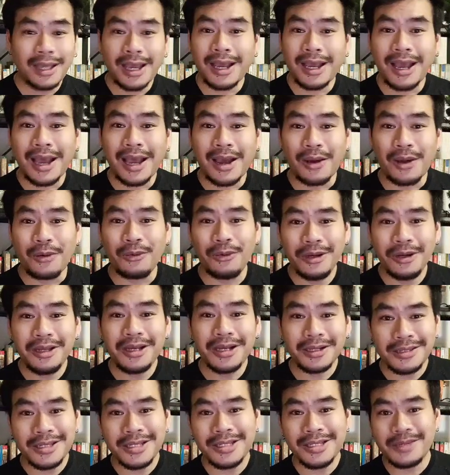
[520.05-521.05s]
ถ้าเขา
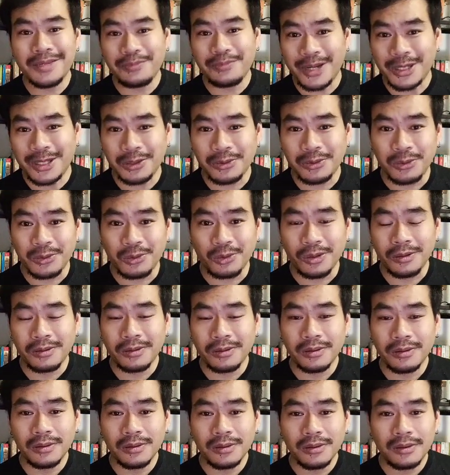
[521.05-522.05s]
เลือกที่จะไปตรงนู้
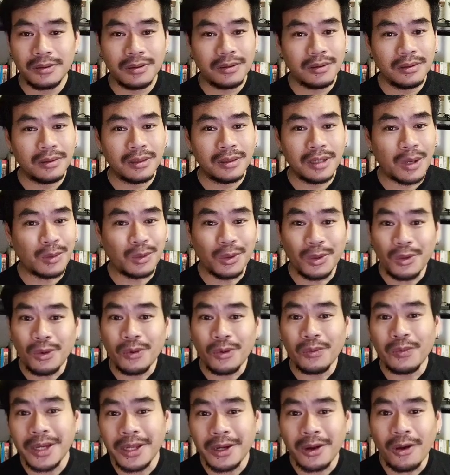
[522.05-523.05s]
นเขาก็
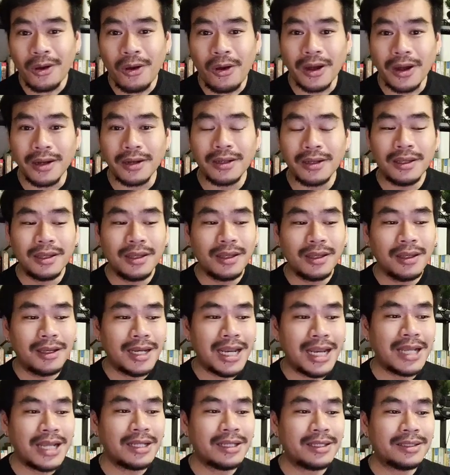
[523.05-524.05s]
คงไม่รอด
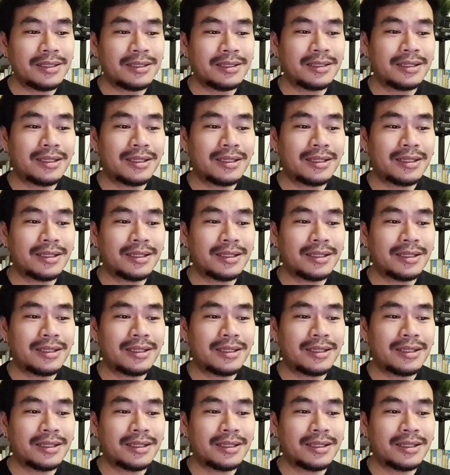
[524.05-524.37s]
และ